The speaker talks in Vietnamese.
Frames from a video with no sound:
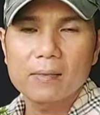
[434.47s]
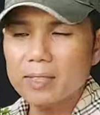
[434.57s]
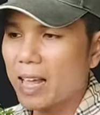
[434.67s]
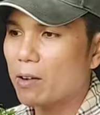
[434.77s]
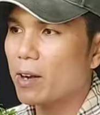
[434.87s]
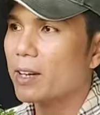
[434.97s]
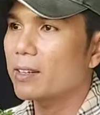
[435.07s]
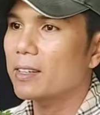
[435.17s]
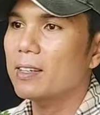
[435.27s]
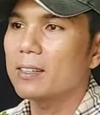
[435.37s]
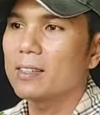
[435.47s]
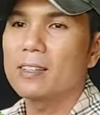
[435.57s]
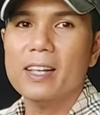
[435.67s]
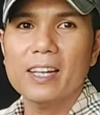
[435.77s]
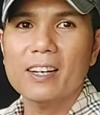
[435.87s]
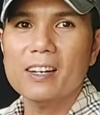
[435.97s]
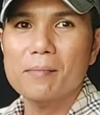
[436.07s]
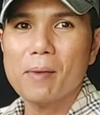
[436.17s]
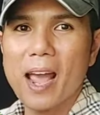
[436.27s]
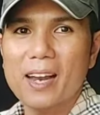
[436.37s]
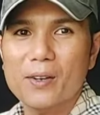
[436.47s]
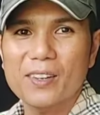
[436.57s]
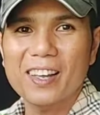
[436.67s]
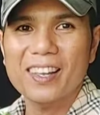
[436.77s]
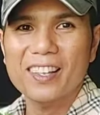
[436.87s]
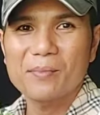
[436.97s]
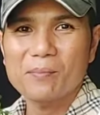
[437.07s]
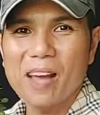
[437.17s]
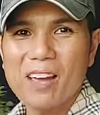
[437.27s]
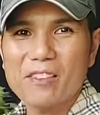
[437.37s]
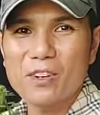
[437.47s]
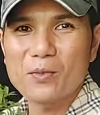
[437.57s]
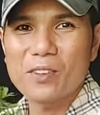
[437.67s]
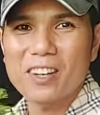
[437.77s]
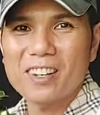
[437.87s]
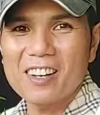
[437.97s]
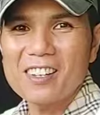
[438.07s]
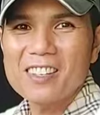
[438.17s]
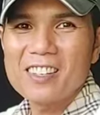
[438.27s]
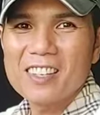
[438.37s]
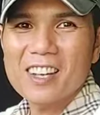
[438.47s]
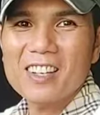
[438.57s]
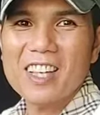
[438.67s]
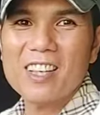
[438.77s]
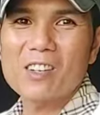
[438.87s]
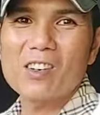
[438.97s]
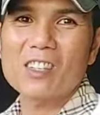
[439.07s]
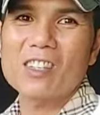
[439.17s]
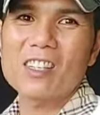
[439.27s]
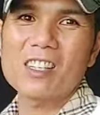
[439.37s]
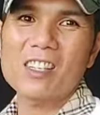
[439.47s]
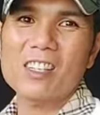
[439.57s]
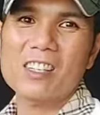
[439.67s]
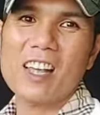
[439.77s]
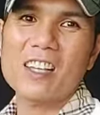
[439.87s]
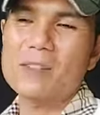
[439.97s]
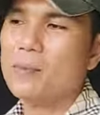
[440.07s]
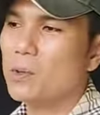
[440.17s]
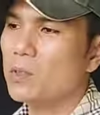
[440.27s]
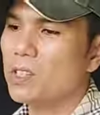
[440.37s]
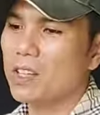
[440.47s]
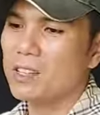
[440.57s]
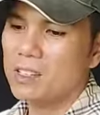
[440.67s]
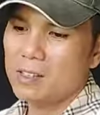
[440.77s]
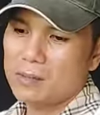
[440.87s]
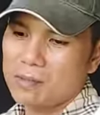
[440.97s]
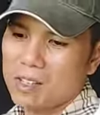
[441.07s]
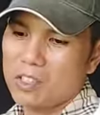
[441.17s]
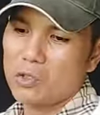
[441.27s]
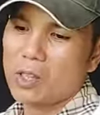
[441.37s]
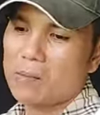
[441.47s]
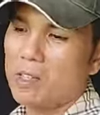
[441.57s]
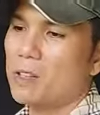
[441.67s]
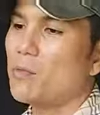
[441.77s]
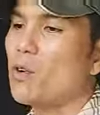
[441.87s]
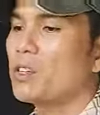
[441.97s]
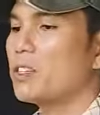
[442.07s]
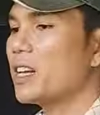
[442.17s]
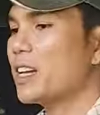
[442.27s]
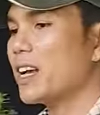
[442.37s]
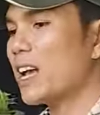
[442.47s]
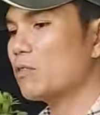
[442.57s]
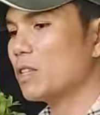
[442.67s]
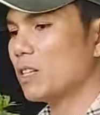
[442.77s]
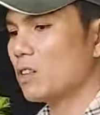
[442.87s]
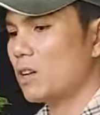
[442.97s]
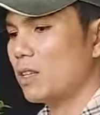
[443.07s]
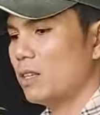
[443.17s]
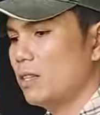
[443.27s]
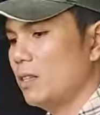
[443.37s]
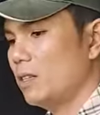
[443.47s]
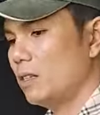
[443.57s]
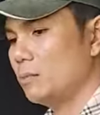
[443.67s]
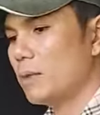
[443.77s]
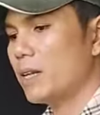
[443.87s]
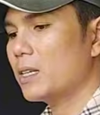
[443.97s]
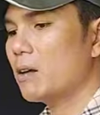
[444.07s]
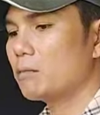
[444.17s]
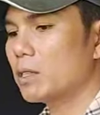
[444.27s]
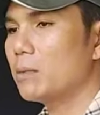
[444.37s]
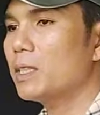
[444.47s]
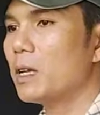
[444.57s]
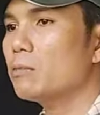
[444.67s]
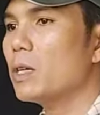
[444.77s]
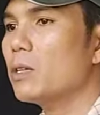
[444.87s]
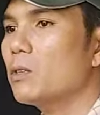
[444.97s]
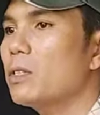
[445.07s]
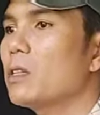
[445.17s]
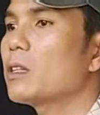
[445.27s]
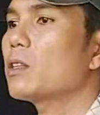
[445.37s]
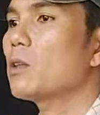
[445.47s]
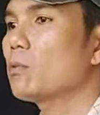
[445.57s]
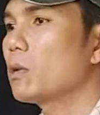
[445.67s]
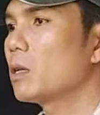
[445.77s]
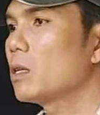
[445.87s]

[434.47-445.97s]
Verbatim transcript: mới tạo ra được cái hình như này rất là bài luôn nha bài và lung lực nữa cái này ngồi tự nhiên ờ, khan hiếm nha muốn chị à, sưu tầm được cái phôi như này đã cao tiền rồi mà trồng chưa biết sống chết không gì thanh tùng